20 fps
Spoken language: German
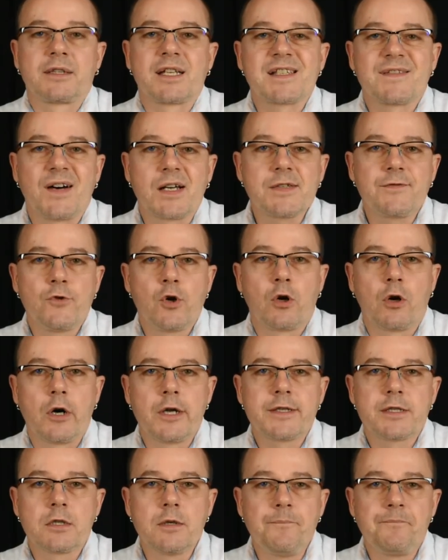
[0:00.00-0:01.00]
Das war's für
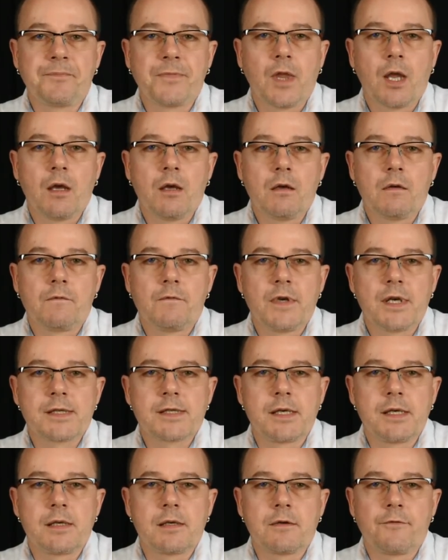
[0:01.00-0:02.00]
heute.
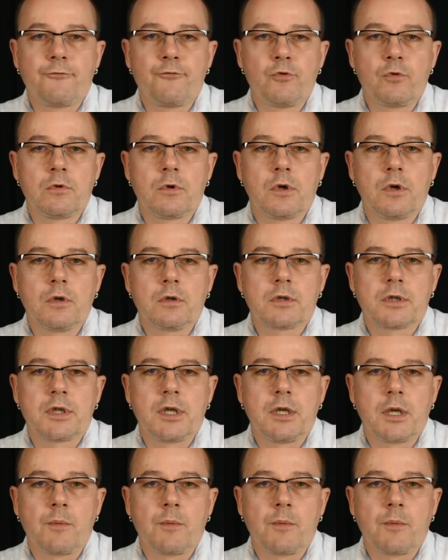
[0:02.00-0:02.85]
Wer sich für